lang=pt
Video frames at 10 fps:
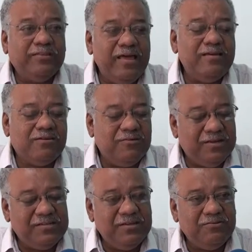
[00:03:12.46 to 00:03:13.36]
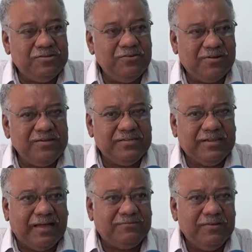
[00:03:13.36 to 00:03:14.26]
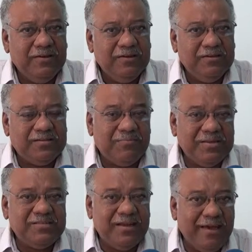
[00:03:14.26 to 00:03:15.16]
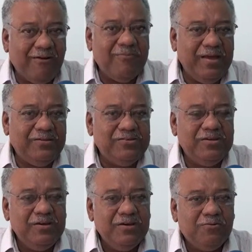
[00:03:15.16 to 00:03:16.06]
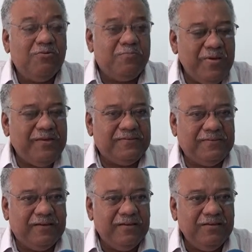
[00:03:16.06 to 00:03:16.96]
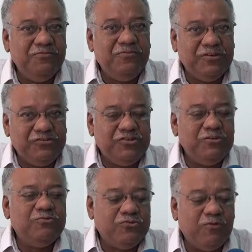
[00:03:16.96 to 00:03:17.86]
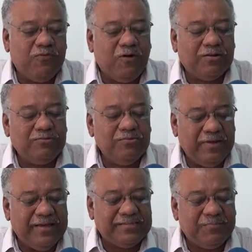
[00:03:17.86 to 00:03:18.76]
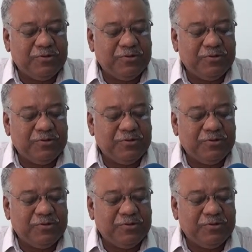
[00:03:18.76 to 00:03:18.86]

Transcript: tem que conhecer o seu candidato e saber se realmente compensa investir o seu voto nessa